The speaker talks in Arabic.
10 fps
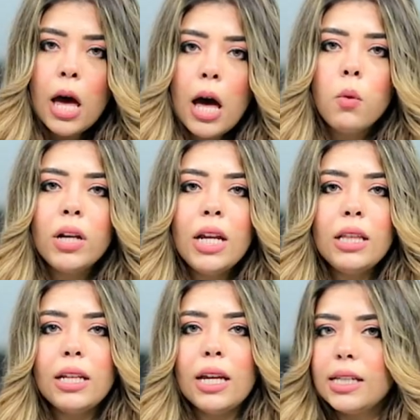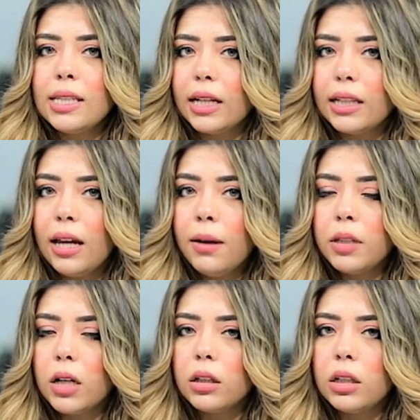أولا استخدام
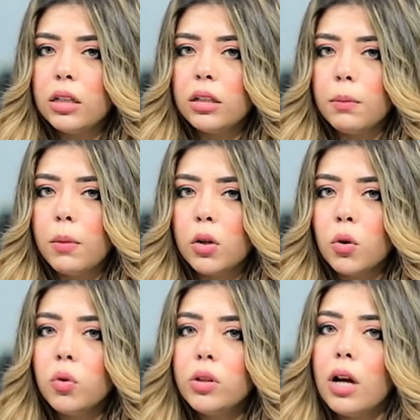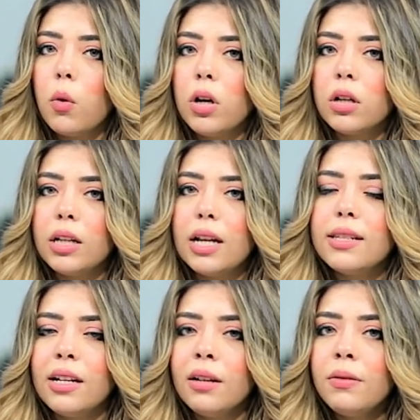تقنية الباركود لأوراق
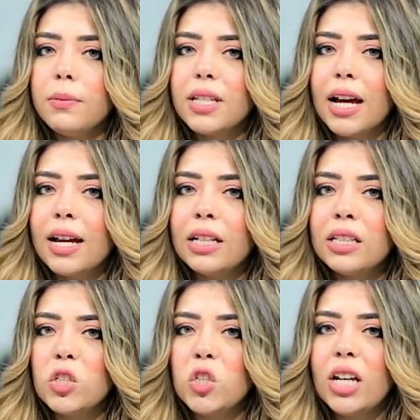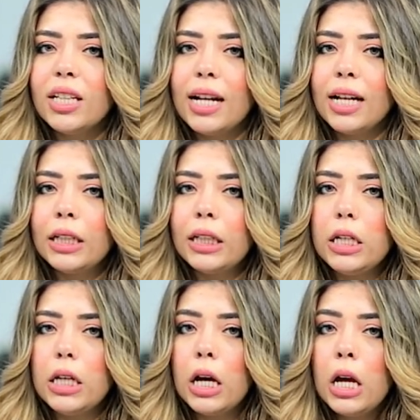الأسئلة في امتحانات الشهادة الإعدادية